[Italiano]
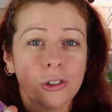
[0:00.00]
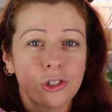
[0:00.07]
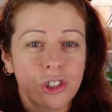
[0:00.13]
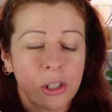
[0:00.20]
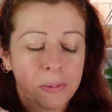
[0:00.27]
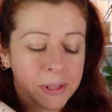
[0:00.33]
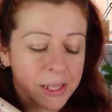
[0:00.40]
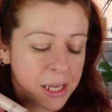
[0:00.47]
è lo
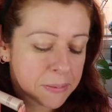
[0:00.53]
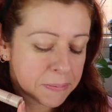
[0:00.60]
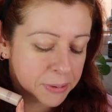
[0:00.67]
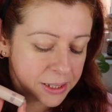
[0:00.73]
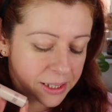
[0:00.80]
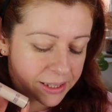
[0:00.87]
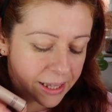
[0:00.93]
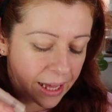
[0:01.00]
Shape Tape
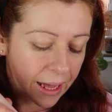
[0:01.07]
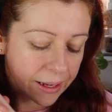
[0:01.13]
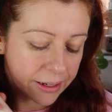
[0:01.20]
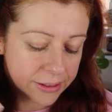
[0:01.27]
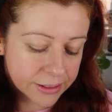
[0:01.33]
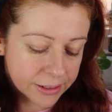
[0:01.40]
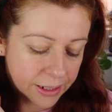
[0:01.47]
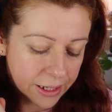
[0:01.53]
di
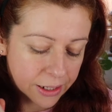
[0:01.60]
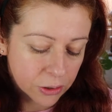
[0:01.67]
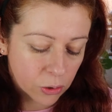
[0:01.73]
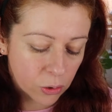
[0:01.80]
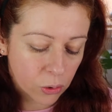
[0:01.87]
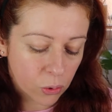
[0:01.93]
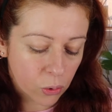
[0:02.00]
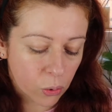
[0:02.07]
Tarte,
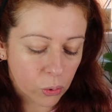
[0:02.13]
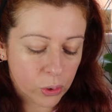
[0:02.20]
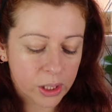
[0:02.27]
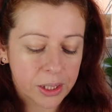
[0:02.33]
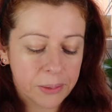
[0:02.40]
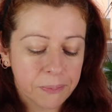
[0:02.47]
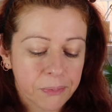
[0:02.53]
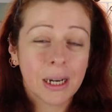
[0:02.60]
eccolo
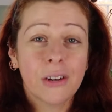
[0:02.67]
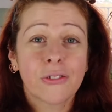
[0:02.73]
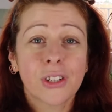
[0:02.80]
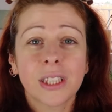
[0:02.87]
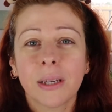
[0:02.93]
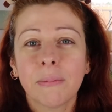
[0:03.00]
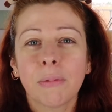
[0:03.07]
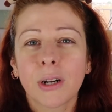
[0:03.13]
qui. Ma nel
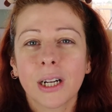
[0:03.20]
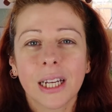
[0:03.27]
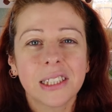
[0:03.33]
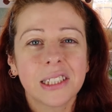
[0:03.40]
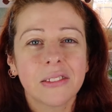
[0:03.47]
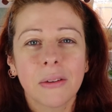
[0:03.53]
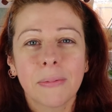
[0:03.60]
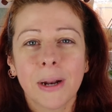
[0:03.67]
frattempo
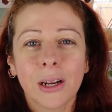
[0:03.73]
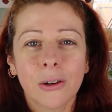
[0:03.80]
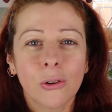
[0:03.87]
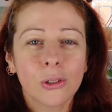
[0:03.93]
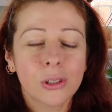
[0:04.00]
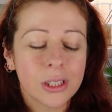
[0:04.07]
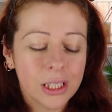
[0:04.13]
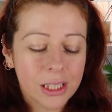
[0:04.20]
ragazzi vi
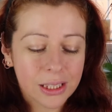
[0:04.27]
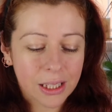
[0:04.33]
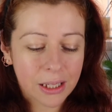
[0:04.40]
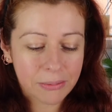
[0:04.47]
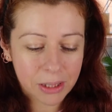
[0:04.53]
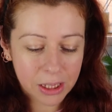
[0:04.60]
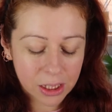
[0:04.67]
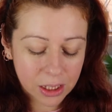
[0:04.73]
prego
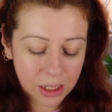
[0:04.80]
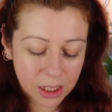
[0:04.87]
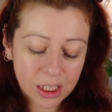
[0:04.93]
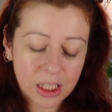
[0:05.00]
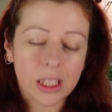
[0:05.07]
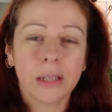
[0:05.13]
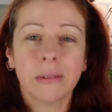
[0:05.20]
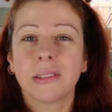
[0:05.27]
ditemi,
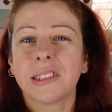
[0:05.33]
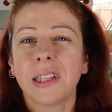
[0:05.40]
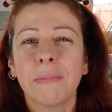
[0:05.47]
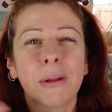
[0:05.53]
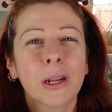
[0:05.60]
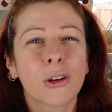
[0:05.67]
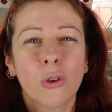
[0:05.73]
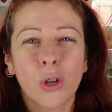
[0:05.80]
Ditemi
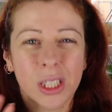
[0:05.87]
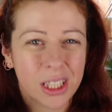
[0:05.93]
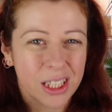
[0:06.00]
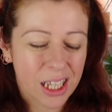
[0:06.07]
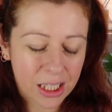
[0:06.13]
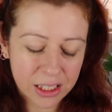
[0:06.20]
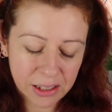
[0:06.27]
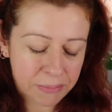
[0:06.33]
sempre con le
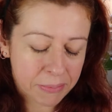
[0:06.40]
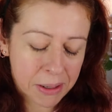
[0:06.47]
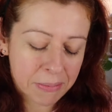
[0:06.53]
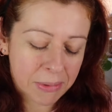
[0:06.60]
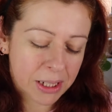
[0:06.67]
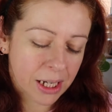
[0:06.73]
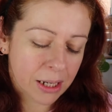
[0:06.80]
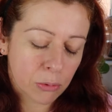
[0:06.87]
dita, eh, sempre in
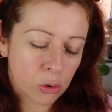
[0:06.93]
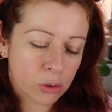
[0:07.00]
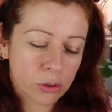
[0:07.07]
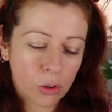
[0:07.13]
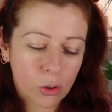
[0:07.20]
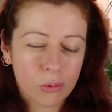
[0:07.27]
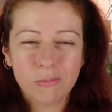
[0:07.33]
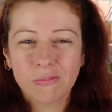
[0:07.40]
maniera
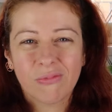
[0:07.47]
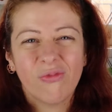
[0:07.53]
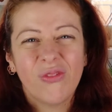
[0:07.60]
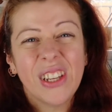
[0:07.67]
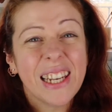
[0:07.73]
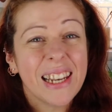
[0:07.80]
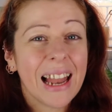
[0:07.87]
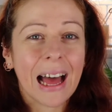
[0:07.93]
molto
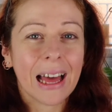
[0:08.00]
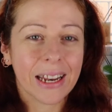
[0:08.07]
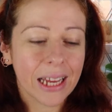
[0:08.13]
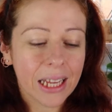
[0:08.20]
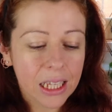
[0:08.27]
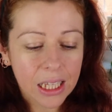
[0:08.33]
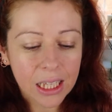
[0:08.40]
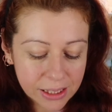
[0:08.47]

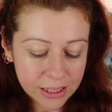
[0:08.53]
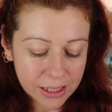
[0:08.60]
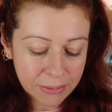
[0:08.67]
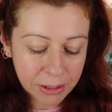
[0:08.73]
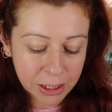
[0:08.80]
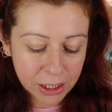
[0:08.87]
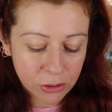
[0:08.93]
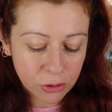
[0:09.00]
villana,
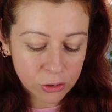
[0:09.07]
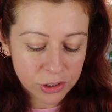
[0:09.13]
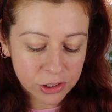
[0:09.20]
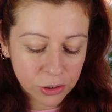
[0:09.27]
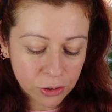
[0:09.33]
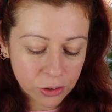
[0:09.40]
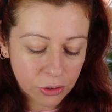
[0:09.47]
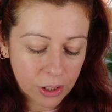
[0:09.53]
ditemi che non
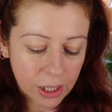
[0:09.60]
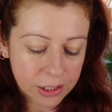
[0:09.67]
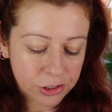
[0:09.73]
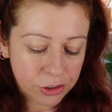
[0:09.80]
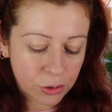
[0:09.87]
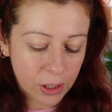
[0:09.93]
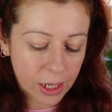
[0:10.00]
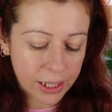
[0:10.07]
sono la
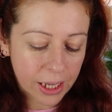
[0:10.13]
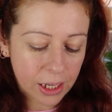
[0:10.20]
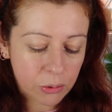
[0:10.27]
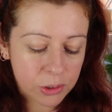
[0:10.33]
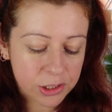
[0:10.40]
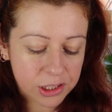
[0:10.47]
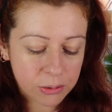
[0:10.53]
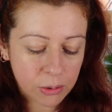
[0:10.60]
sola che ha
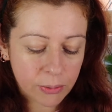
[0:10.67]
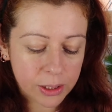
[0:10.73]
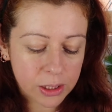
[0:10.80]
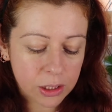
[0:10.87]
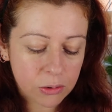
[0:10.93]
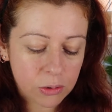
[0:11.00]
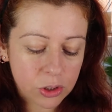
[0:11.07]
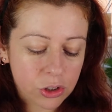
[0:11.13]
questi
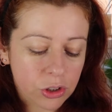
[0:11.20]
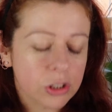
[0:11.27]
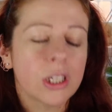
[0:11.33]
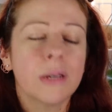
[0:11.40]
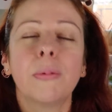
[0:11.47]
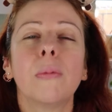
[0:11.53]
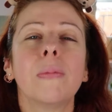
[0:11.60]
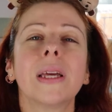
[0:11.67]
momenti in cui ci sono
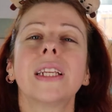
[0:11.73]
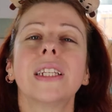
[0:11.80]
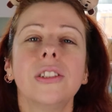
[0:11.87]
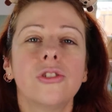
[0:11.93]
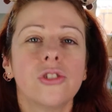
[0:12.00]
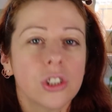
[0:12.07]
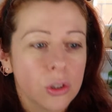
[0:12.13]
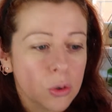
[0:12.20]
dei
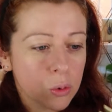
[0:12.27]
pomeriggi in